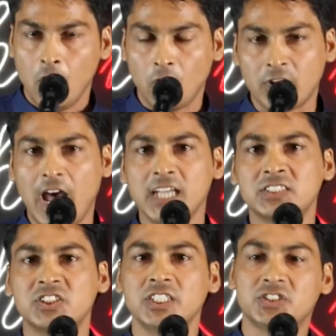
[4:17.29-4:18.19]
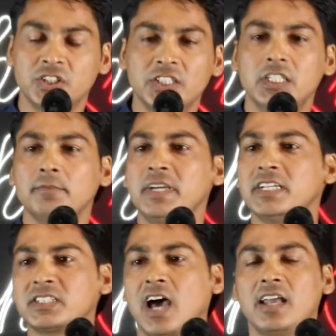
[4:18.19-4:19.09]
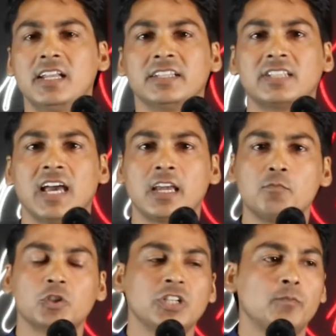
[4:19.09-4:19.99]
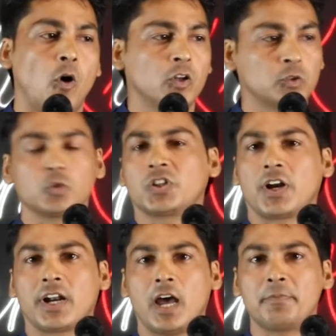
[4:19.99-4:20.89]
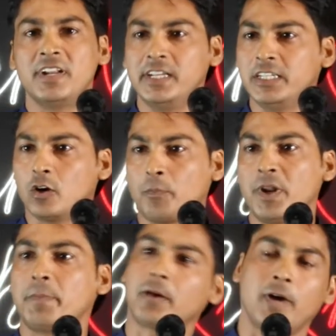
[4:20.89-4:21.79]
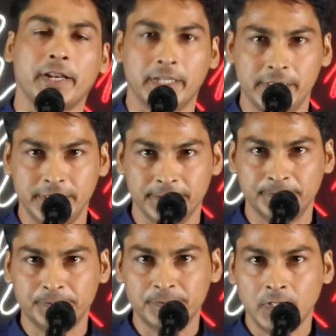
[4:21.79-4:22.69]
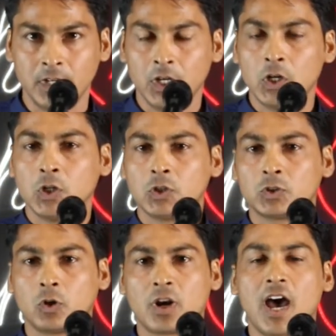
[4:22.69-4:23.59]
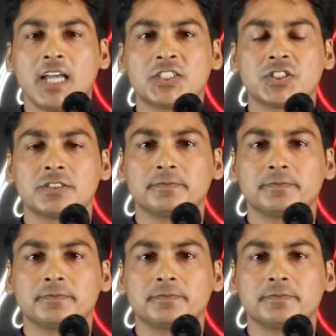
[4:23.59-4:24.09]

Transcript: और राज ये ज़िंदगी में ये ठान लेता है कि मुझे बहुत कुछ करना अपने लिए और अपने परिवार के लिए तो राज